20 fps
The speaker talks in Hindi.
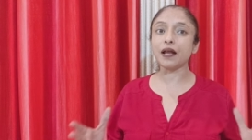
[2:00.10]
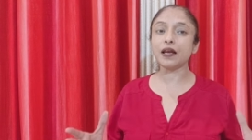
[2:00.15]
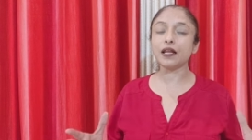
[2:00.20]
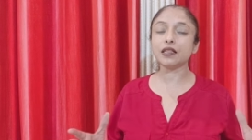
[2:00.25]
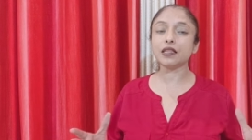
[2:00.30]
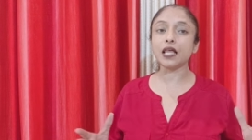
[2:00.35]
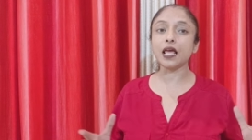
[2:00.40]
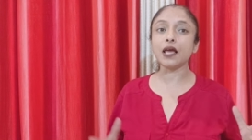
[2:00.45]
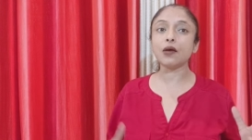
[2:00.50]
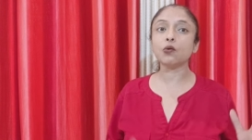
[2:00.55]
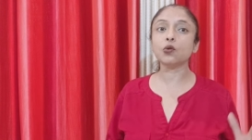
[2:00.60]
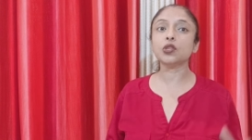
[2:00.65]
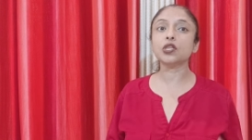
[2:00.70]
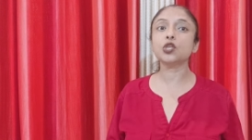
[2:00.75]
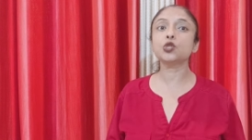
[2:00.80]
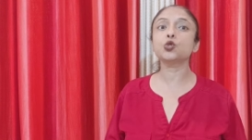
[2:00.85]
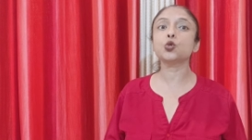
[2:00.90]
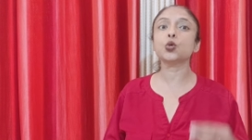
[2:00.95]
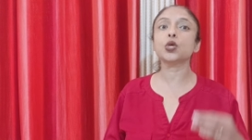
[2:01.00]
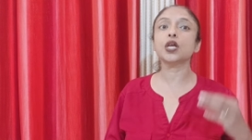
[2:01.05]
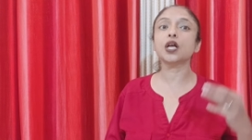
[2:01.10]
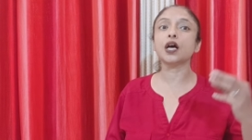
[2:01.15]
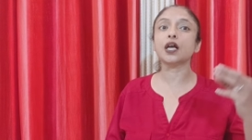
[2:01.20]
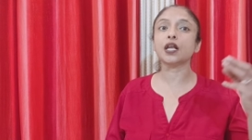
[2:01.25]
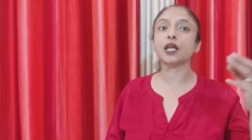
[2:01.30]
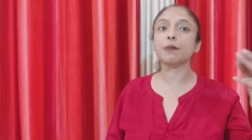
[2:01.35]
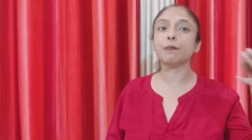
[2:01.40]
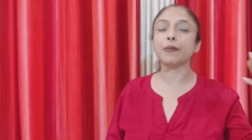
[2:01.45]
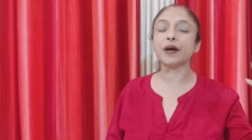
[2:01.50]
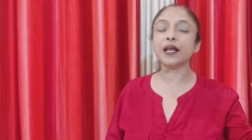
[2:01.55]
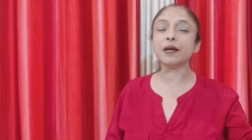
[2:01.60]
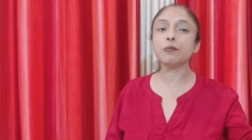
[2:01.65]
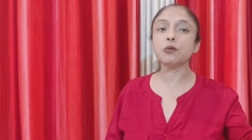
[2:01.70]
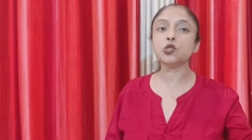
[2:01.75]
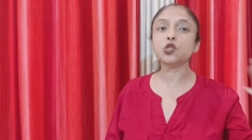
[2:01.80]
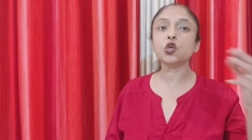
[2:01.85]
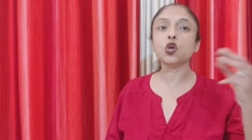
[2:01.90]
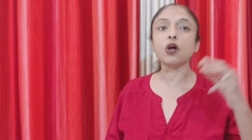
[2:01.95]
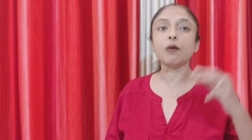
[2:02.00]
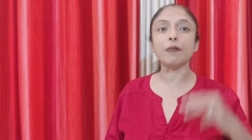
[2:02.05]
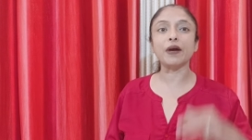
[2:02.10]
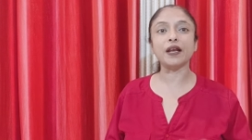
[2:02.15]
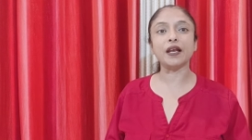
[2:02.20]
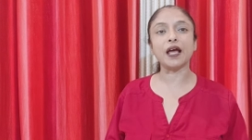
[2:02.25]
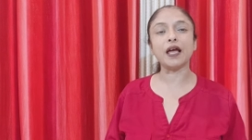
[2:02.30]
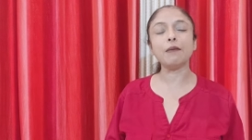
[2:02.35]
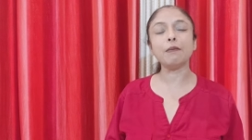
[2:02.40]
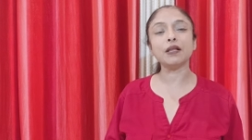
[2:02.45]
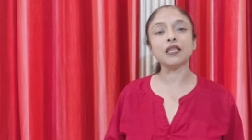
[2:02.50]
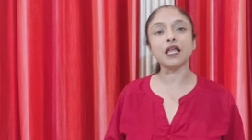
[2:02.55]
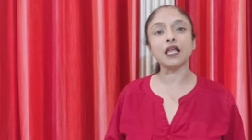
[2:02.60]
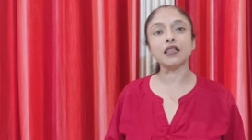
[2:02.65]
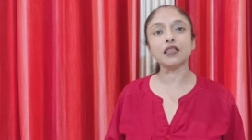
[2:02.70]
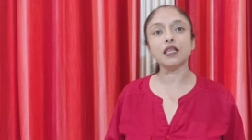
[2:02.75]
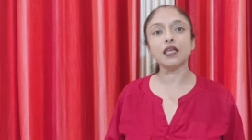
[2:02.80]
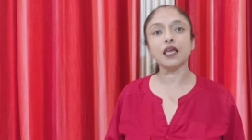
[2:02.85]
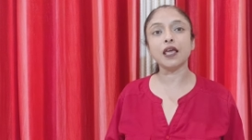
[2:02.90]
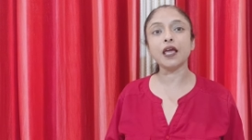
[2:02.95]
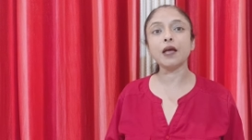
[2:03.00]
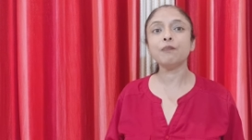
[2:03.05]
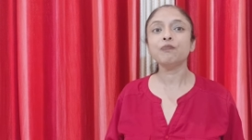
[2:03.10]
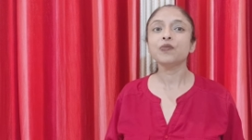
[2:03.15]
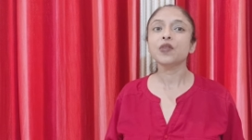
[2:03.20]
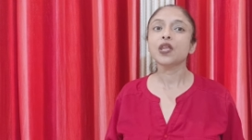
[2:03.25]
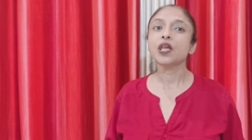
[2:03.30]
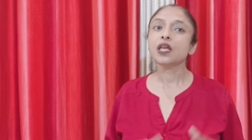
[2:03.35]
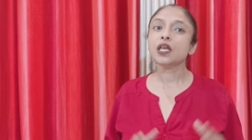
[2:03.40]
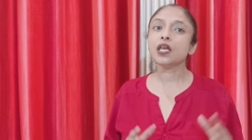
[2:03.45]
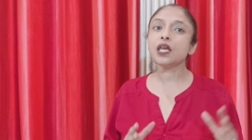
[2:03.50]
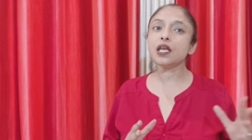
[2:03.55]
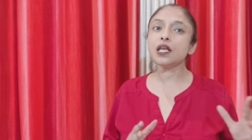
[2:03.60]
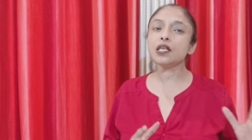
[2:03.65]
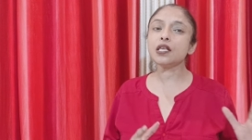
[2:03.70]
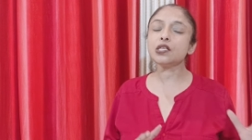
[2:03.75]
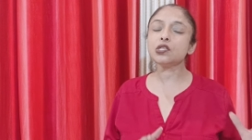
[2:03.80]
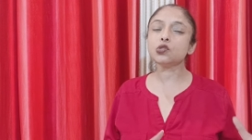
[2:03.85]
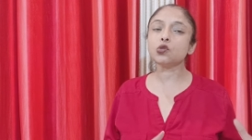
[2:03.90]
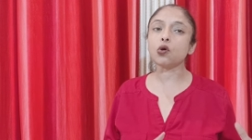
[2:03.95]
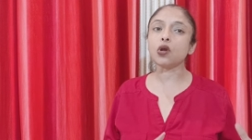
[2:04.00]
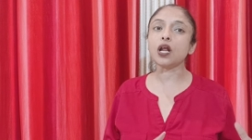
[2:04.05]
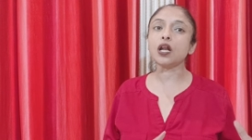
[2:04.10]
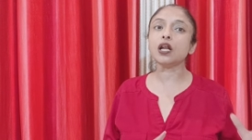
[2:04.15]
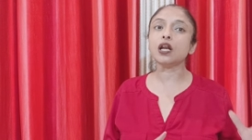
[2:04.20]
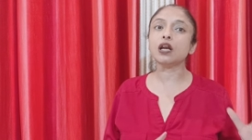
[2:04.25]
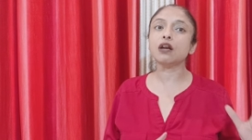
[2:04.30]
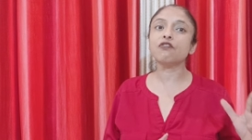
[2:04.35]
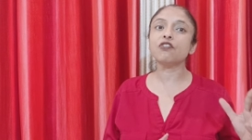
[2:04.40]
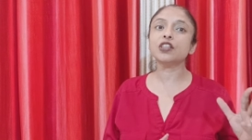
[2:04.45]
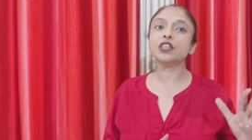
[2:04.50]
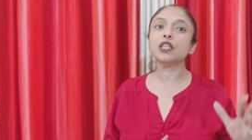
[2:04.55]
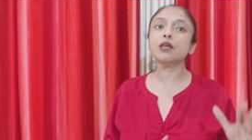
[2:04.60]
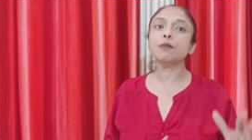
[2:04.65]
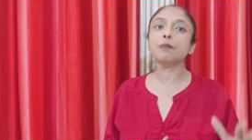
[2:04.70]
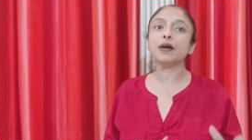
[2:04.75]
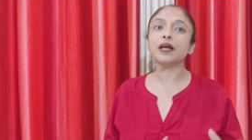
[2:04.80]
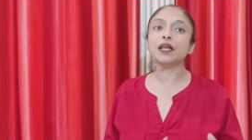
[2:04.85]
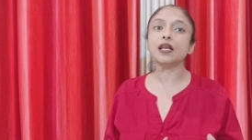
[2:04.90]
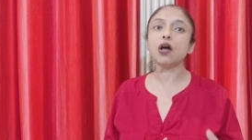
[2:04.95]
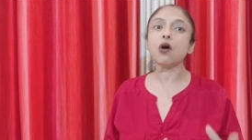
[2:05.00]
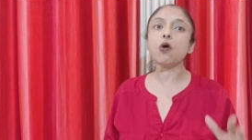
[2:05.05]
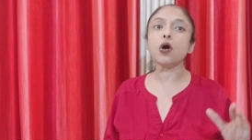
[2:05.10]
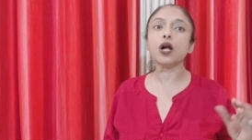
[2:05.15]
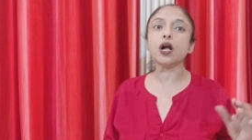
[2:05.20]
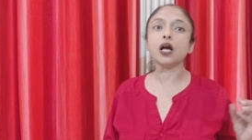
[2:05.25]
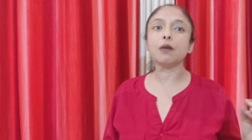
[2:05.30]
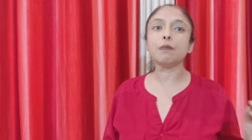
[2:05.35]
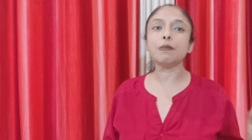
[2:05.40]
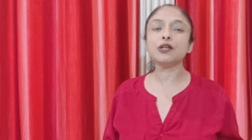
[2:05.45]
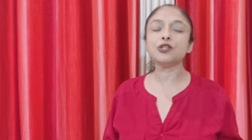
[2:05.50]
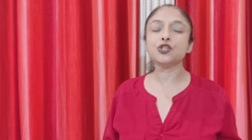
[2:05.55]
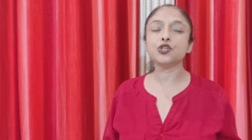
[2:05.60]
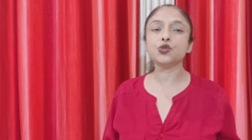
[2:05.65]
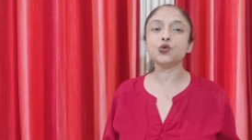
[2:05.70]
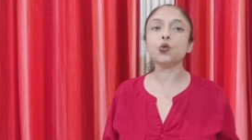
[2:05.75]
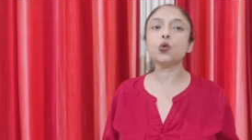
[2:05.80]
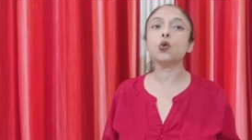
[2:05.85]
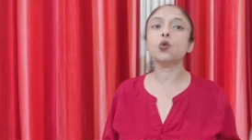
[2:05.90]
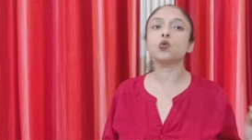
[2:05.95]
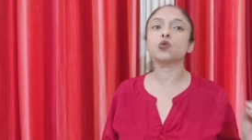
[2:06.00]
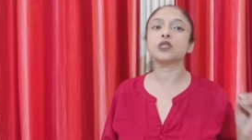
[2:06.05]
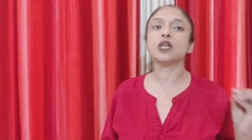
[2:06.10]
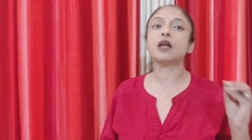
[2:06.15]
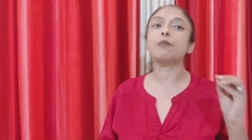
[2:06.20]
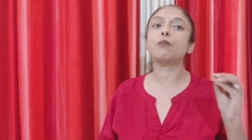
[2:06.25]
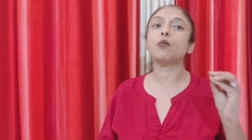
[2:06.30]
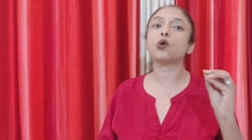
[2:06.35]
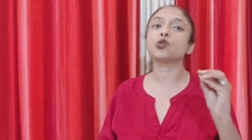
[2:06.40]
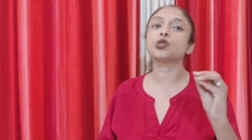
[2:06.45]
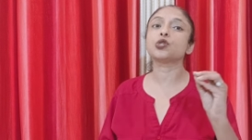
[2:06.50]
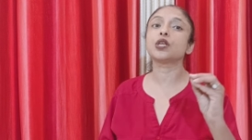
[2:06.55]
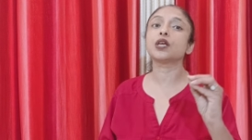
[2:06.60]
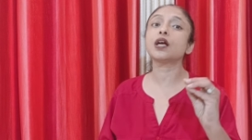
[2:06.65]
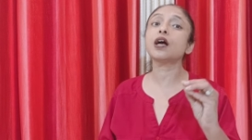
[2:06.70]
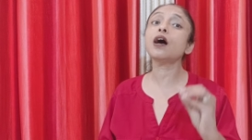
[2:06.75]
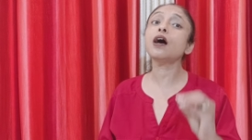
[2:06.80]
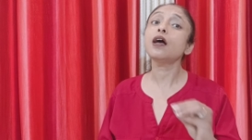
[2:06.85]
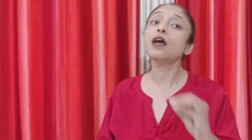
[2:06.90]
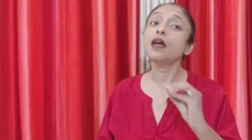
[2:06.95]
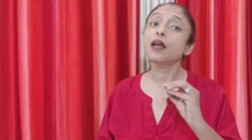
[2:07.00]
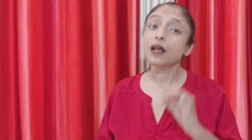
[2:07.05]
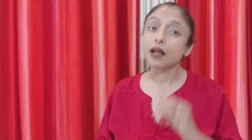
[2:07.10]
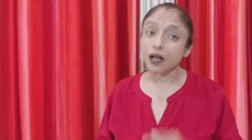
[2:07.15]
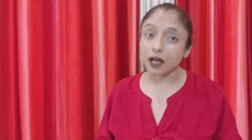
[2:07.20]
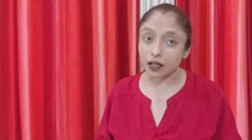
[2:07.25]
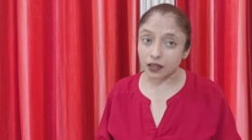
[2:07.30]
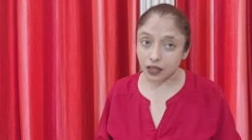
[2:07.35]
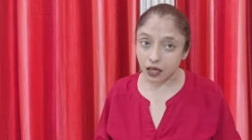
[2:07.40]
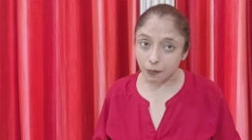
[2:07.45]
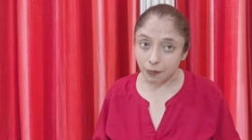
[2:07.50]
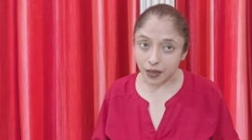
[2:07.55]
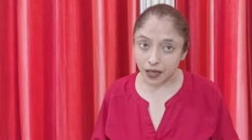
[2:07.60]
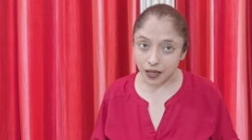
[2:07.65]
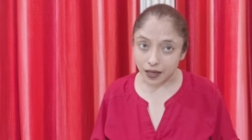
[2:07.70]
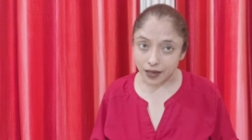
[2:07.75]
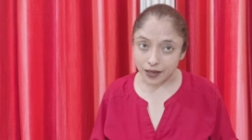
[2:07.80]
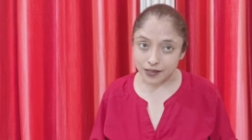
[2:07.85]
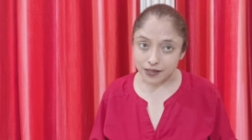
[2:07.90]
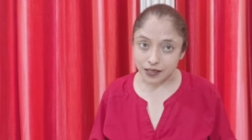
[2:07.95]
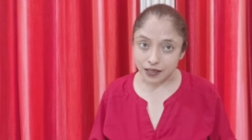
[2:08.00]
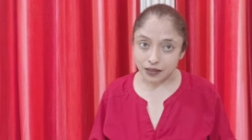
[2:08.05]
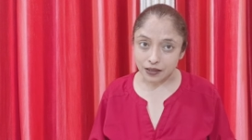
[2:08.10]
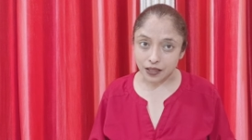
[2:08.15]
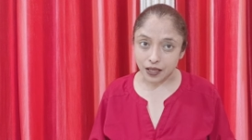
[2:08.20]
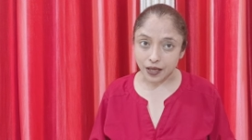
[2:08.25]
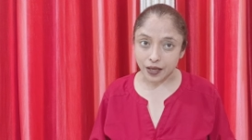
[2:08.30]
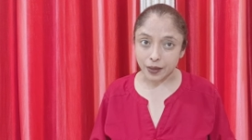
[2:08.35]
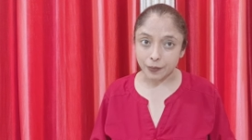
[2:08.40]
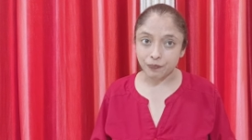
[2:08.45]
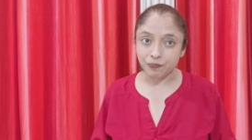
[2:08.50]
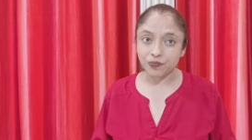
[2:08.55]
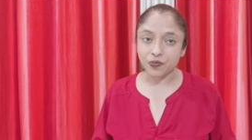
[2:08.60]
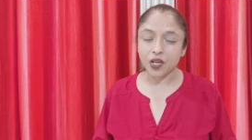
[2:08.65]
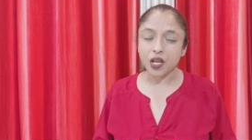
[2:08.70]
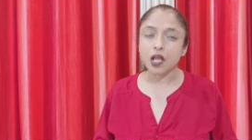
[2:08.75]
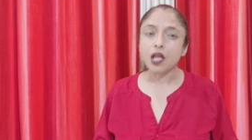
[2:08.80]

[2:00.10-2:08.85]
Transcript: मान्यताएं होती हैं जो कि घर के बड़े बुजुर्ग और महिलाएं बताती हैं कि इस दौरान गर्भवती महिला और गर्भ शिशु को नुकसान पहुंचने का खतरा बना रह सकता है